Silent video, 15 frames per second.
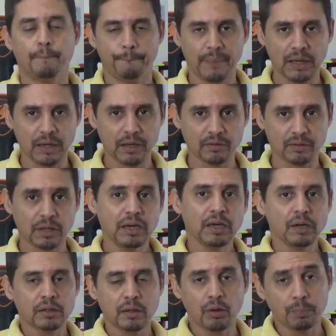Beleza?
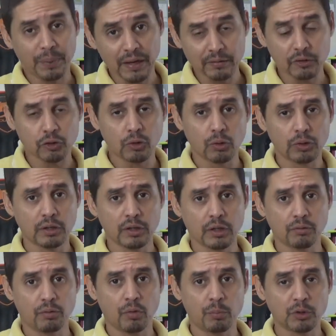Então peças coloridas que eu vou